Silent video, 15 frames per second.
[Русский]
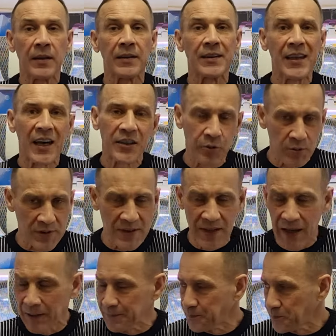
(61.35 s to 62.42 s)
Да,
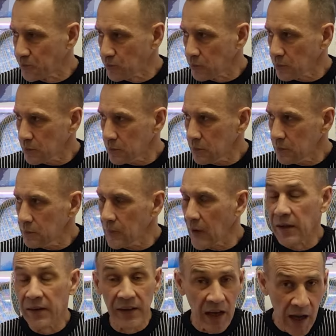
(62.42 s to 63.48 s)
друзья,
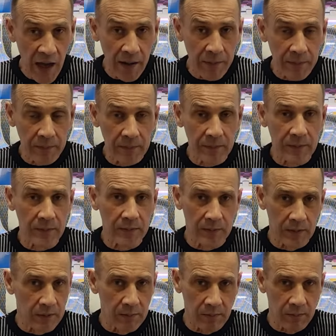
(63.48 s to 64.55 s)
да.
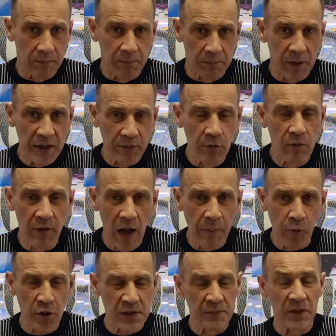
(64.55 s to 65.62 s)
По двум
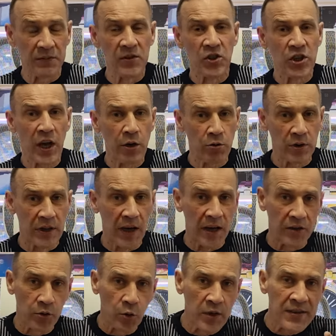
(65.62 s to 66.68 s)
вопросам отвечаю
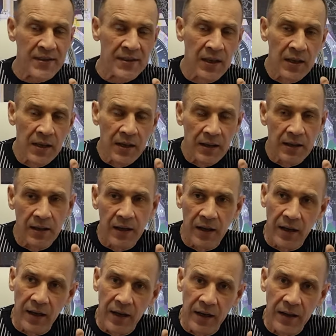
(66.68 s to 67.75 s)
да. То есть,
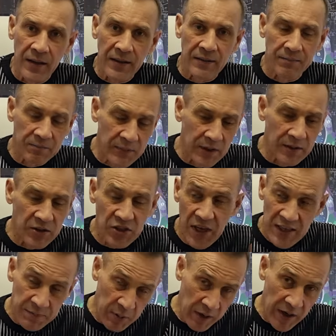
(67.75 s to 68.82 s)

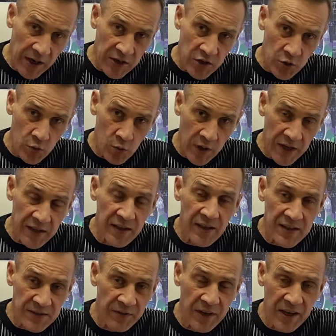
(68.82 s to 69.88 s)
сейчас э, покажу, какие
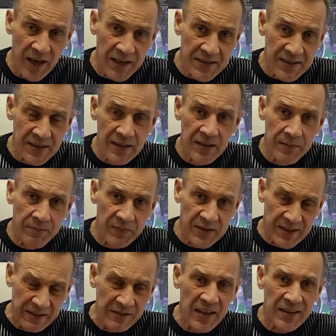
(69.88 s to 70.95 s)
есть вариации
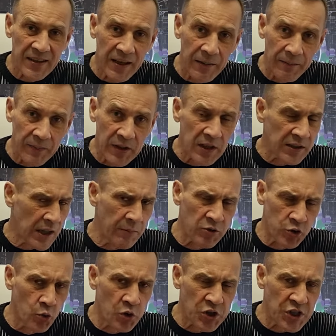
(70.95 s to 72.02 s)
цвета. Их там
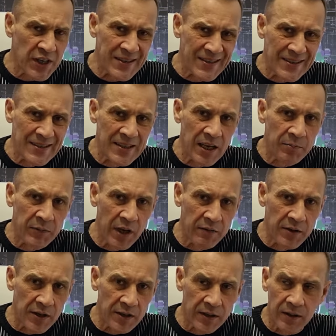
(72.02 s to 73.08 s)
штук 6-7,
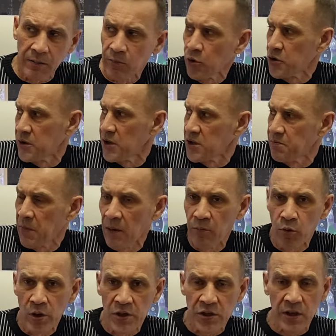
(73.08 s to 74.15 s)
наверное, может даже
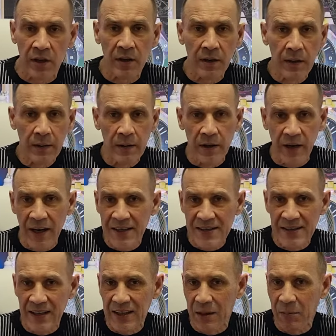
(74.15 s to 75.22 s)
побольше.
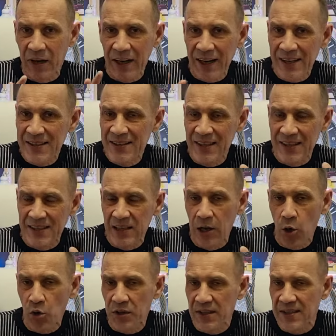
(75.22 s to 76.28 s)
Разные там, красные,
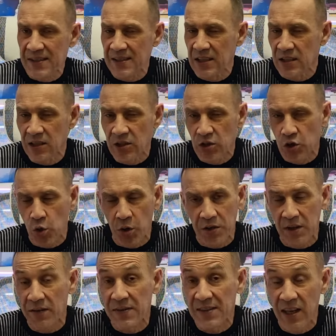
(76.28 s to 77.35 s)
зеленые, синие,
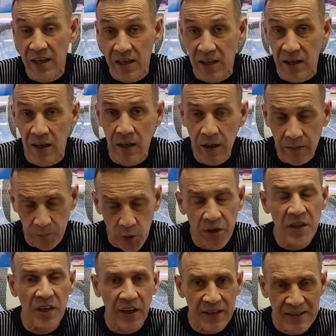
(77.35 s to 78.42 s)
черные, всякие. Но
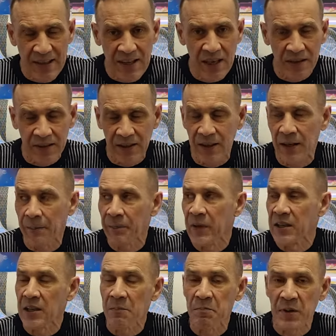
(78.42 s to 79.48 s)
они градиентные,
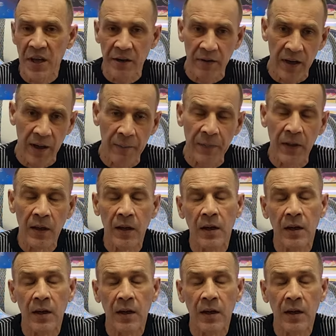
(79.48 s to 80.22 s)
это первое.